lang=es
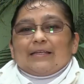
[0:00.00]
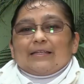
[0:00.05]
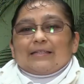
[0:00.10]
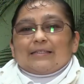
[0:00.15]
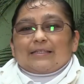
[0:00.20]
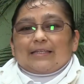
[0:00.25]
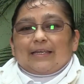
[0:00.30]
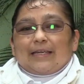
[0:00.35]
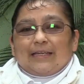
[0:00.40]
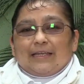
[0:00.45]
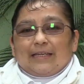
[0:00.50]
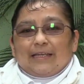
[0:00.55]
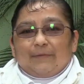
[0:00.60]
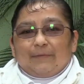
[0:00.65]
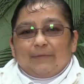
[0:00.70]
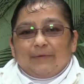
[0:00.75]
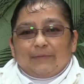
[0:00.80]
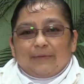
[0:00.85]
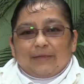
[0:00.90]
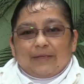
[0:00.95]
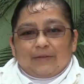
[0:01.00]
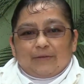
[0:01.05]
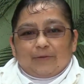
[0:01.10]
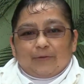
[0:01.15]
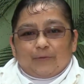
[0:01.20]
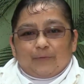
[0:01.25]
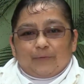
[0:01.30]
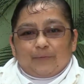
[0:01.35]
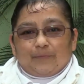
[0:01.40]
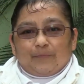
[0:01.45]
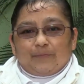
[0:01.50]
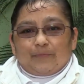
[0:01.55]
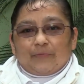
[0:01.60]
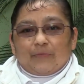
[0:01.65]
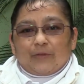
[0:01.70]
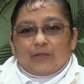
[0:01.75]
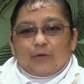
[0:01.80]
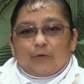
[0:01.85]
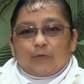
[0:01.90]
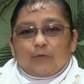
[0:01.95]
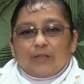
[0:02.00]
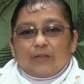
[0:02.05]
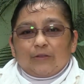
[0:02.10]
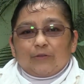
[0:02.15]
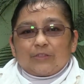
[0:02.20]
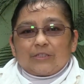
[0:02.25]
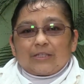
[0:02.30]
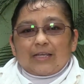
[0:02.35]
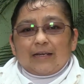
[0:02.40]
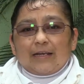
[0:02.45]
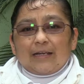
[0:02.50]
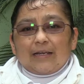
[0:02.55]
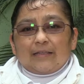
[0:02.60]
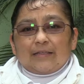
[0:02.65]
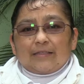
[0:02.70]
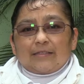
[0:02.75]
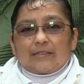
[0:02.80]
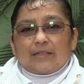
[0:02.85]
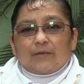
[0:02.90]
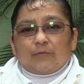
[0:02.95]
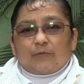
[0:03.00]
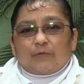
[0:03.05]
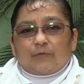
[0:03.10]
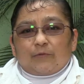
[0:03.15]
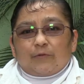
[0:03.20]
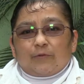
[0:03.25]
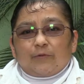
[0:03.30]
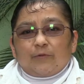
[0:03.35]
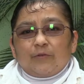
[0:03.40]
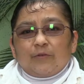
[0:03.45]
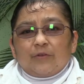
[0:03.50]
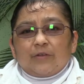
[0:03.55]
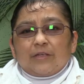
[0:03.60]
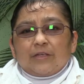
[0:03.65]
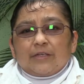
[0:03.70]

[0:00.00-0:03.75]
Seguiré viviendo. Cuando salga de este mundo,